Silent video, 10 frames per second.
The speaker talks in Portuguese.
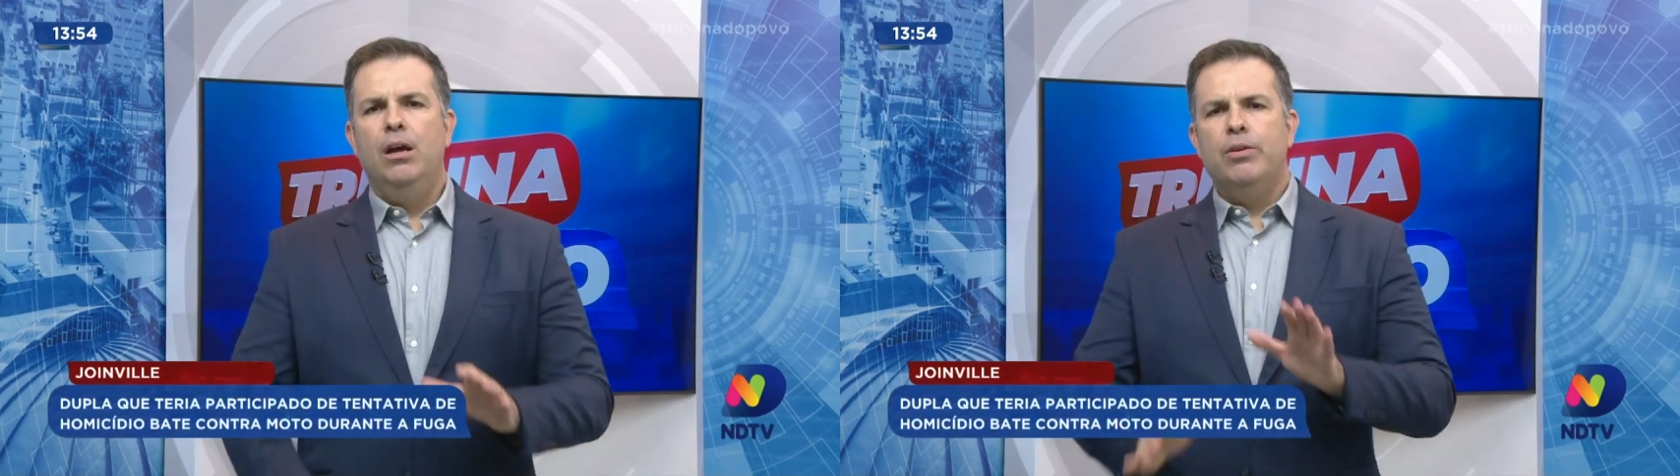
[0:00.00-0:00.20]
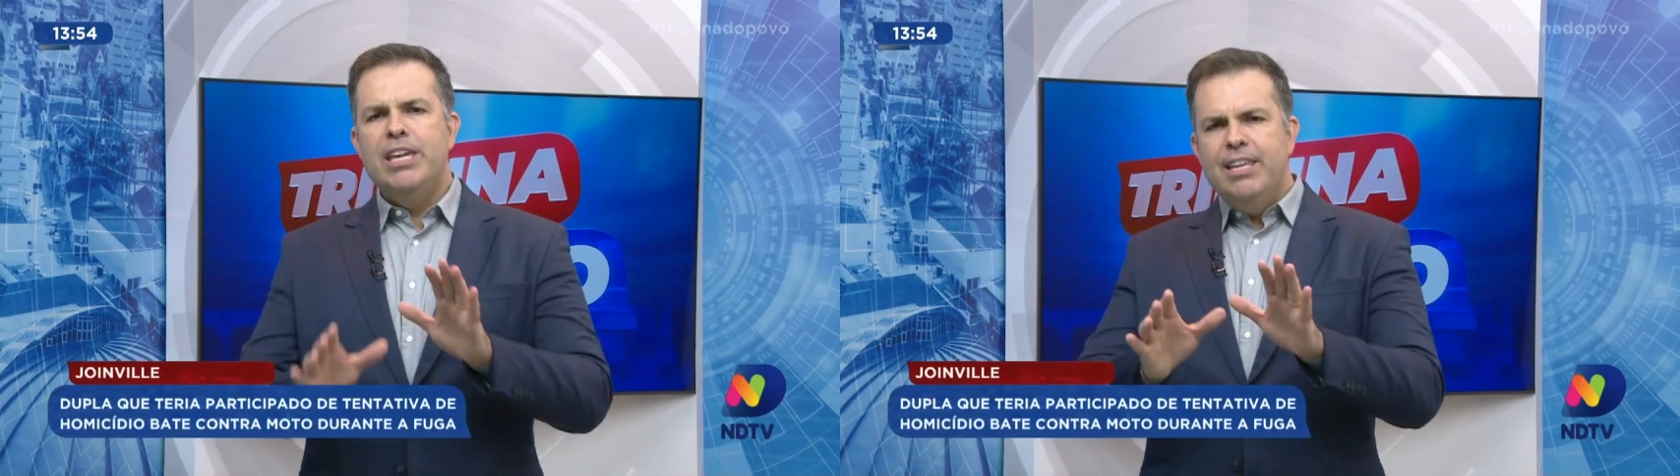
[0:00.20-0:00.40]

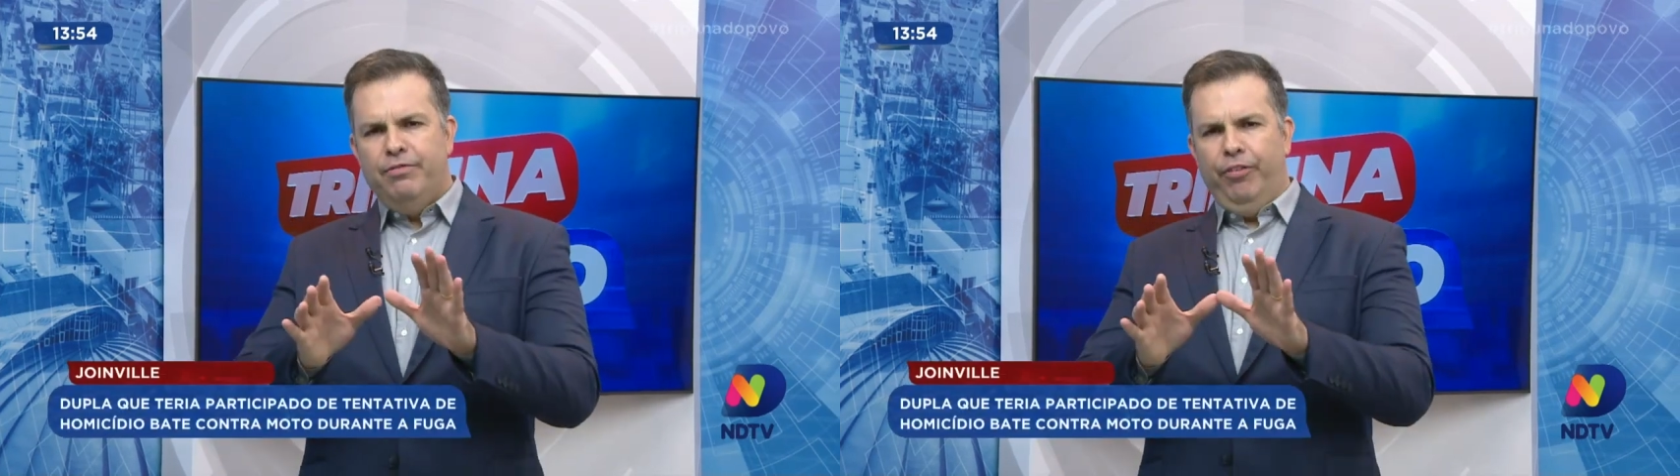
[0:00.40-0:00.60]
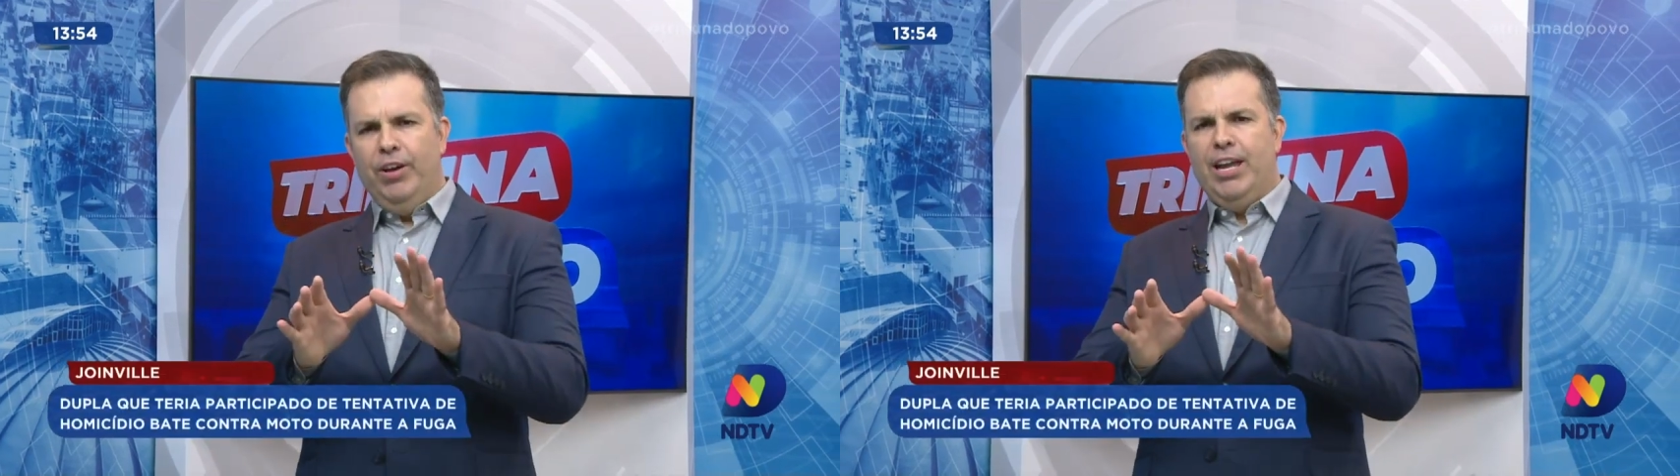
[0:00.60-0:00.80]
O que, que
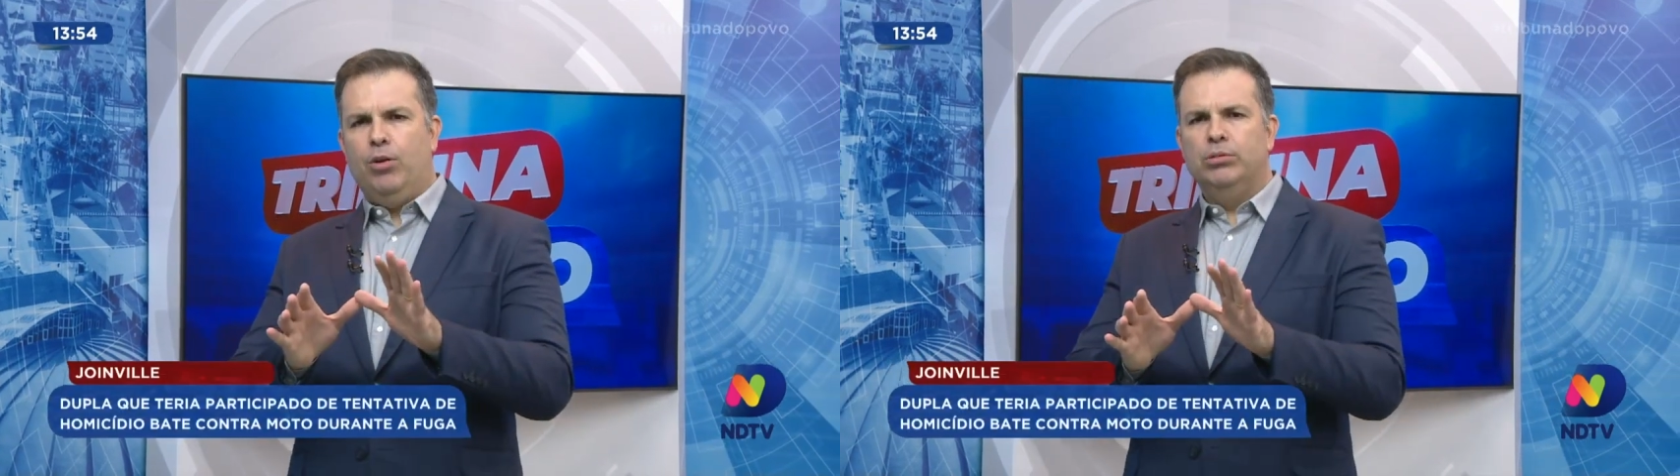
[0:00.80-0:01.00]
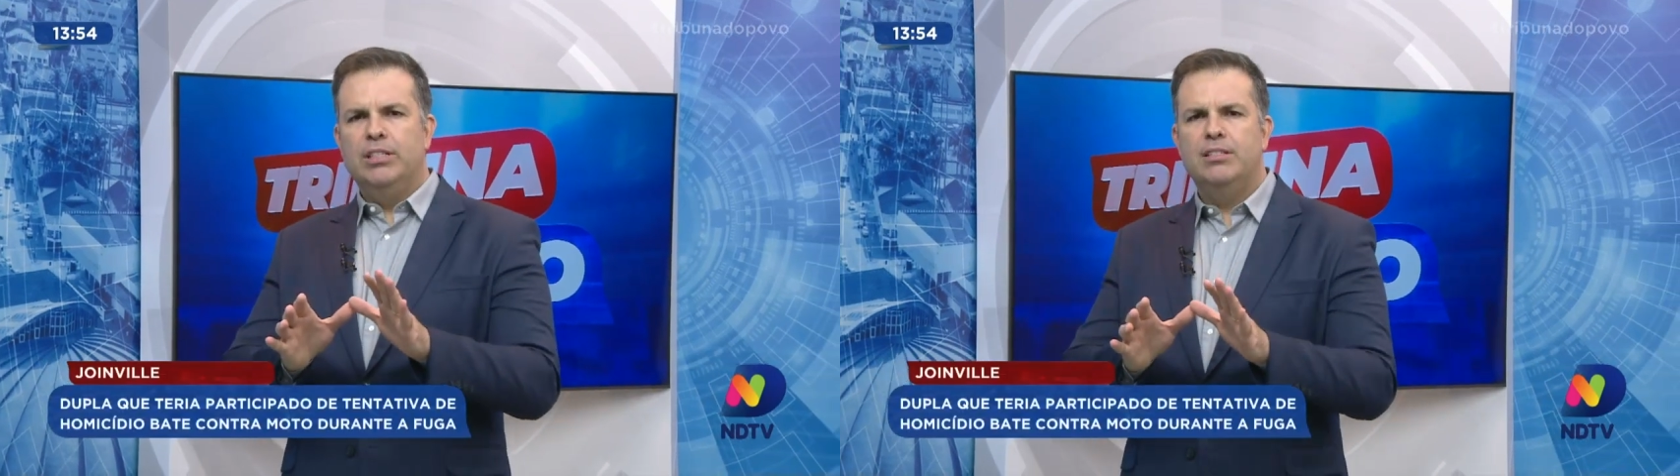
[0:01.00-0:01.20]
foi que
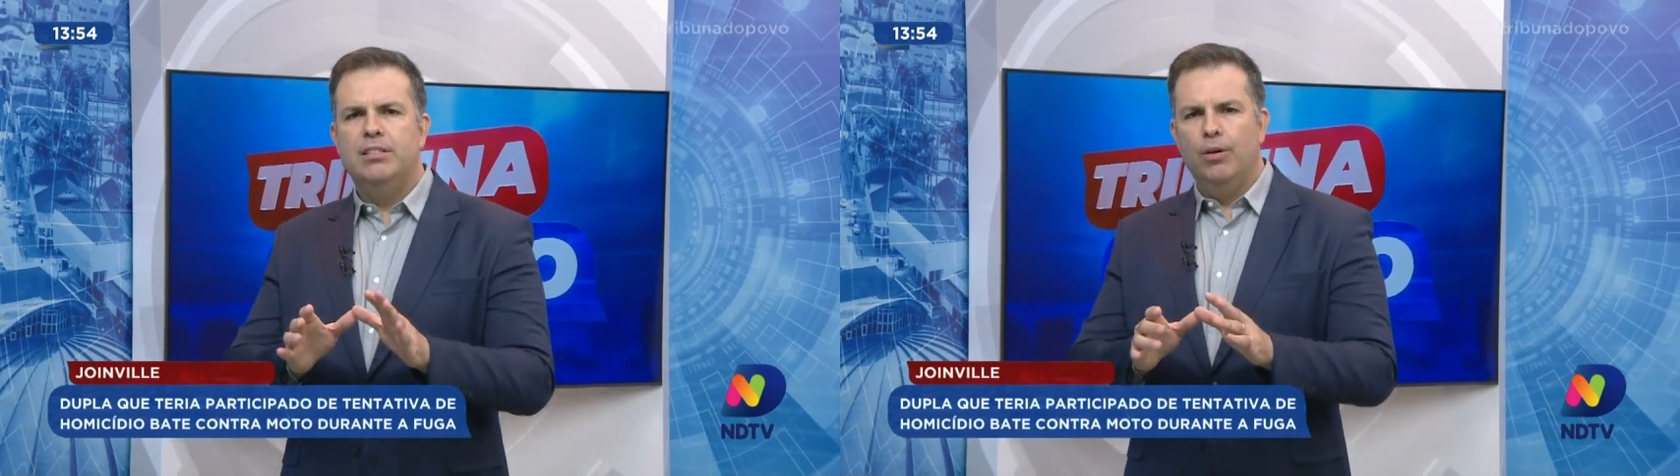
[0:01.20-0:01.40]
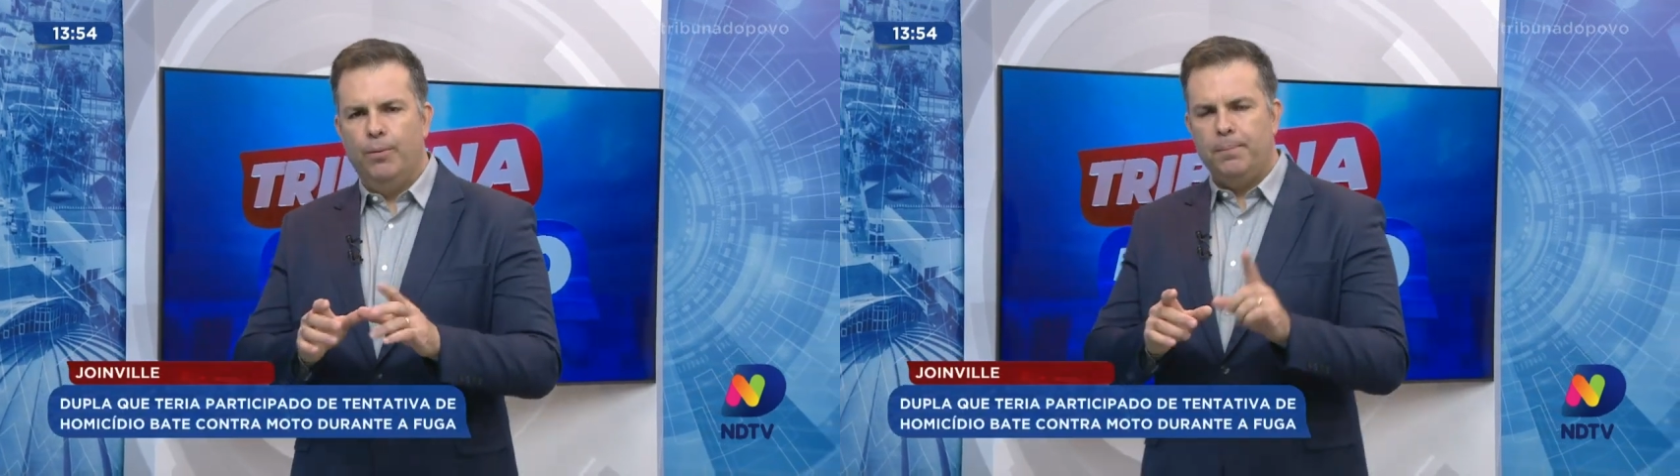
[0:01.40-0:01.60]

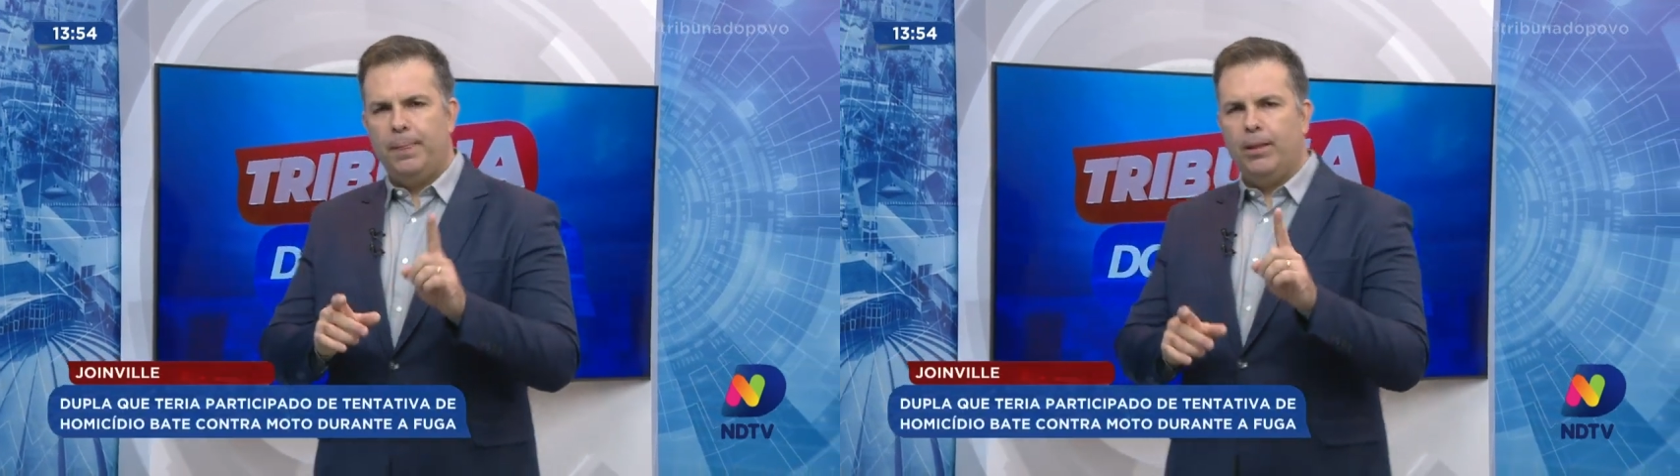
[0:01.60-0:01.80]
aconteceu?